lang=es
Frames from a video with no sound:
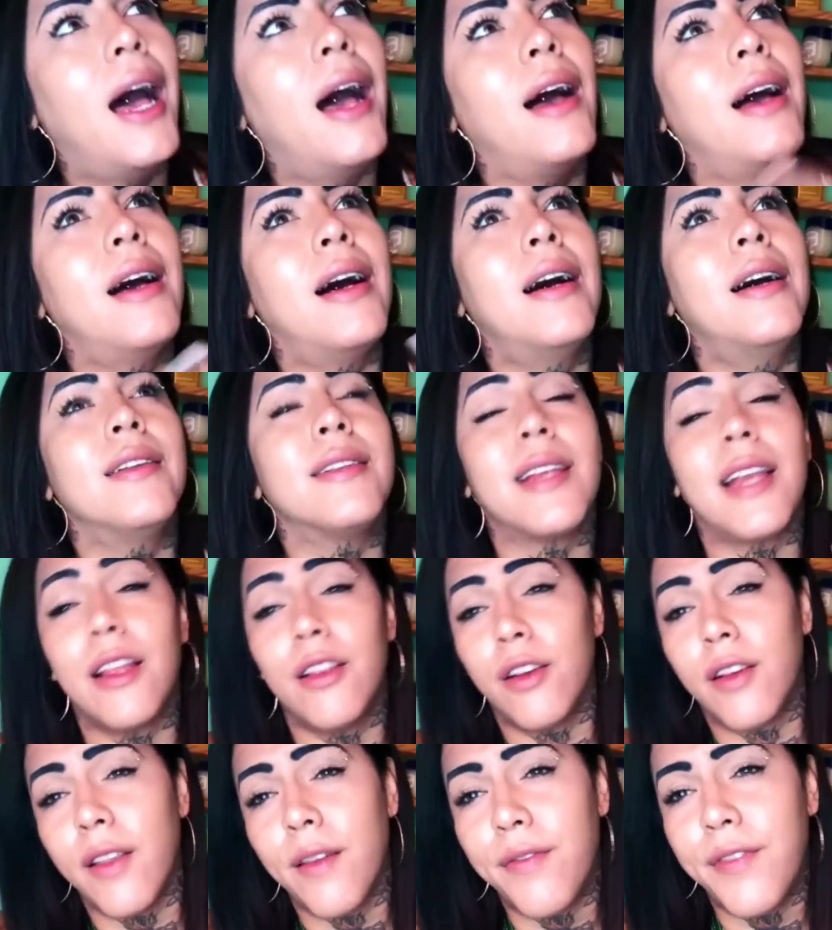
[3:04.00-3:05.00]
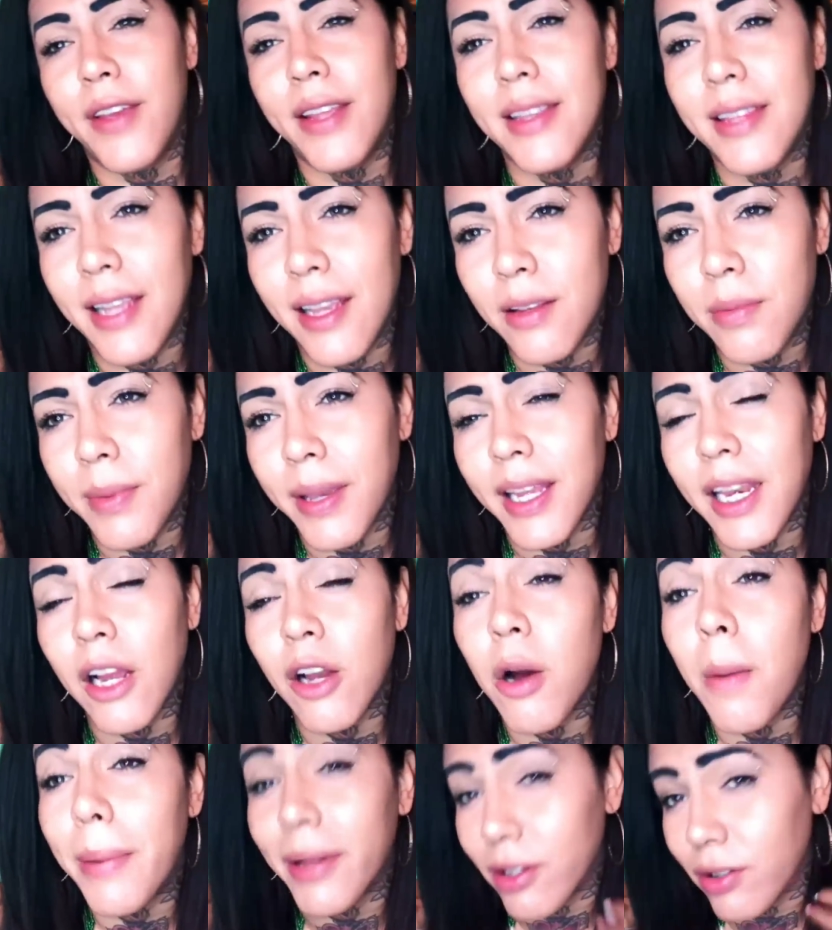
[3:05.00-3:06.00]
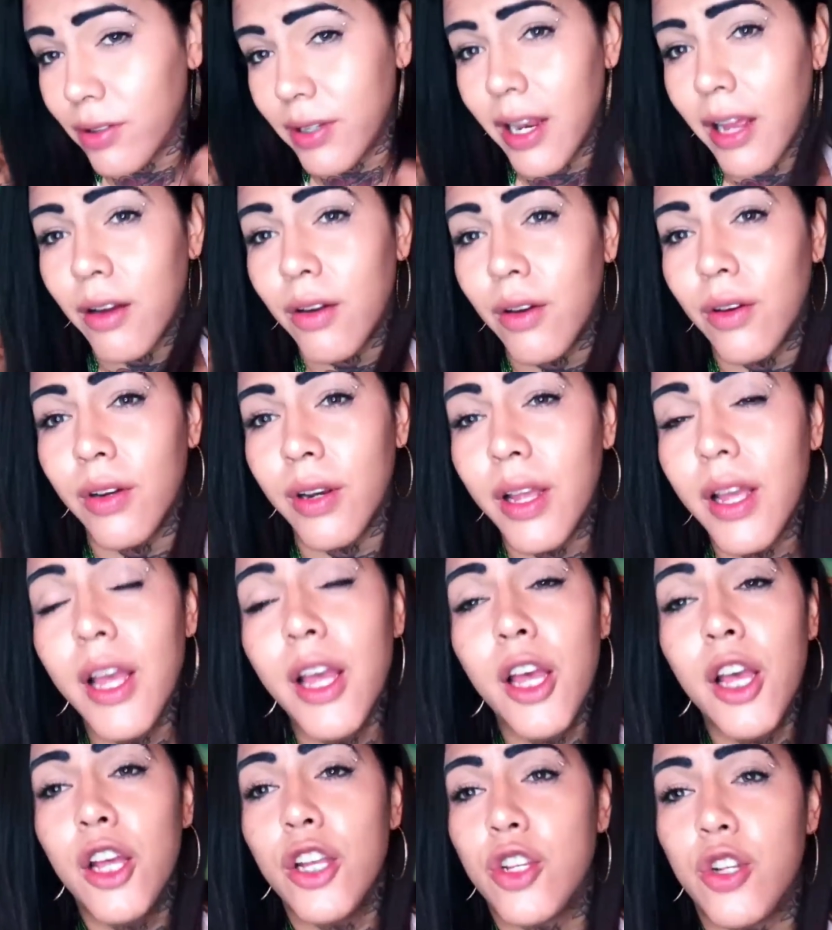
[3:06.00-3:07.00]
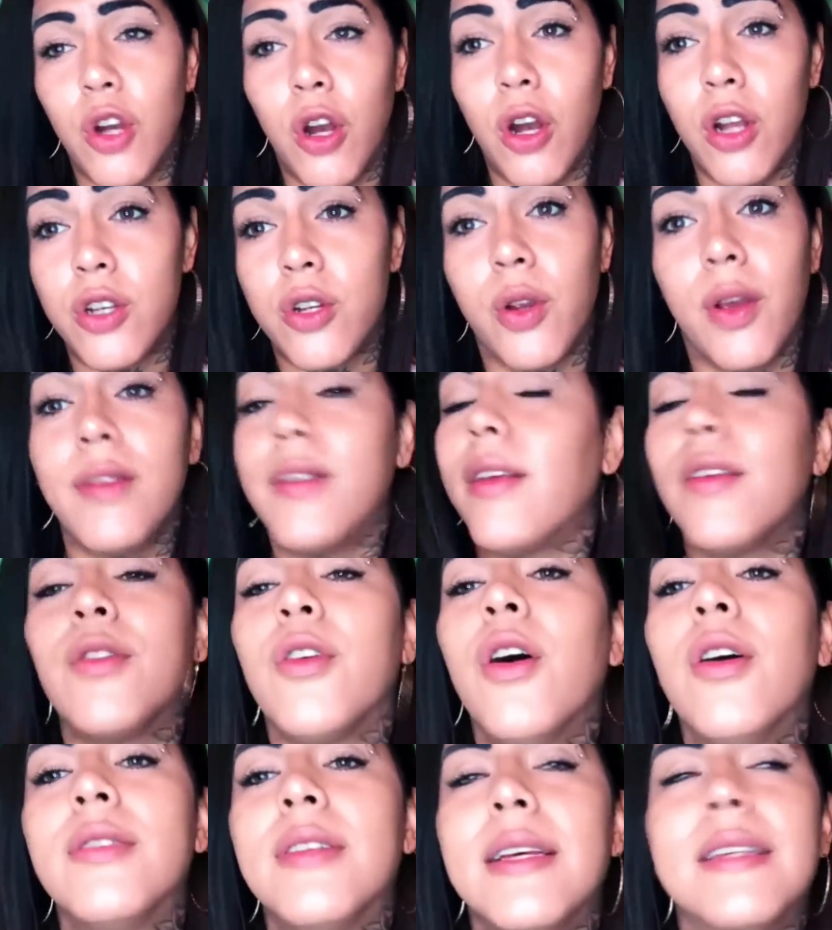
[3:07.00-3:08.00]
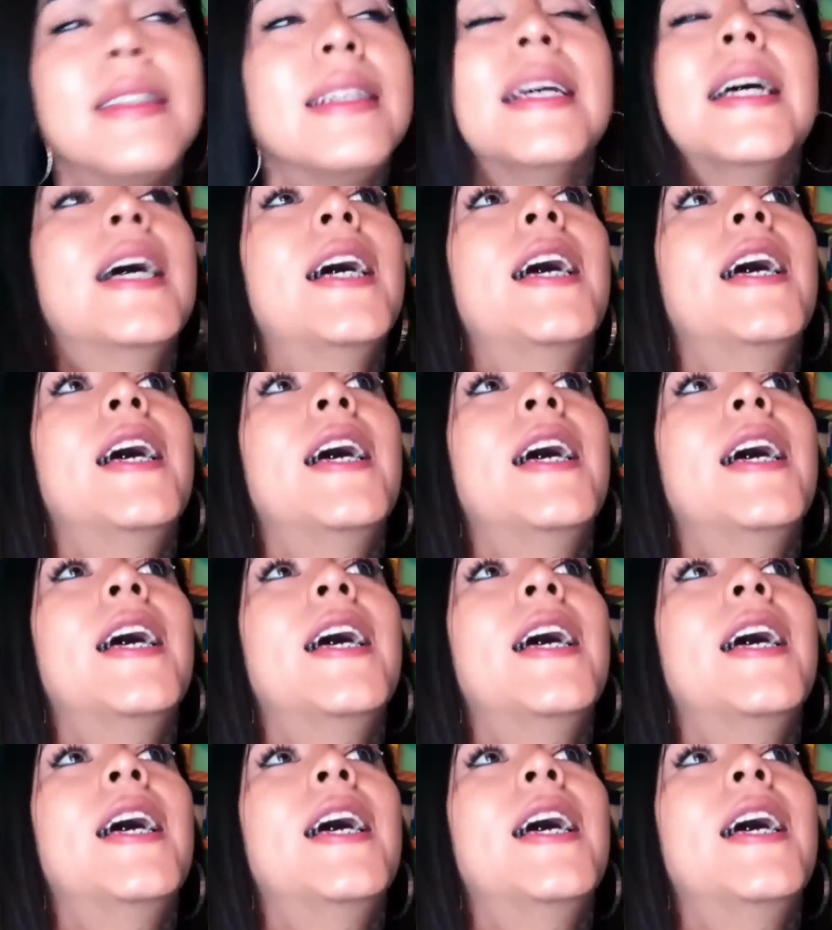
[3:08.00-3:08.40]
ah, entrenador de fitness me quería como patrocinar con chocho y esas cosas.